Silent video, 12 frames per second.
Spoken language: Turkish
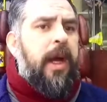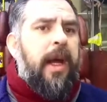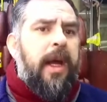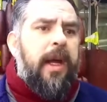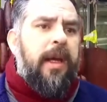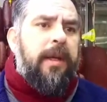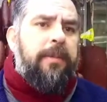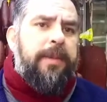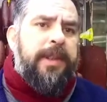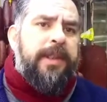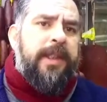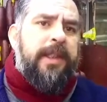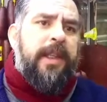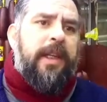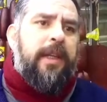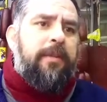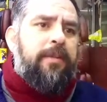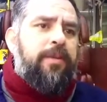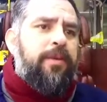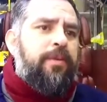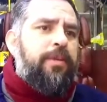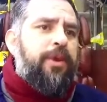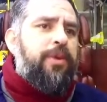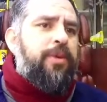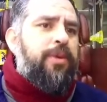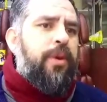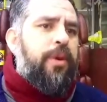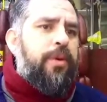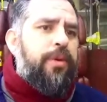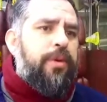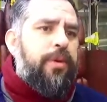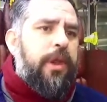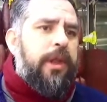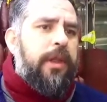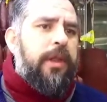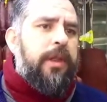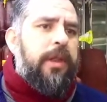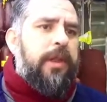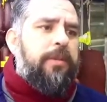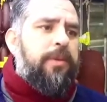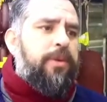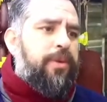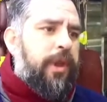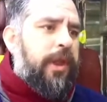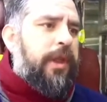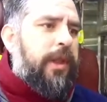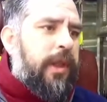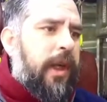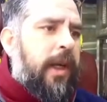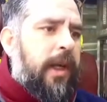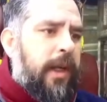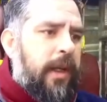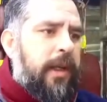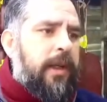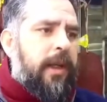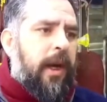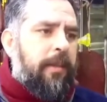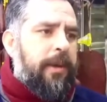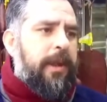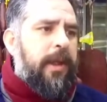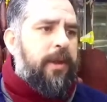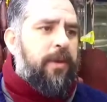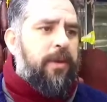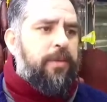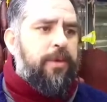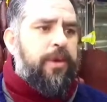Ee, bizde de bunun bir %10 %20 üzerinde tahmin ediyorum.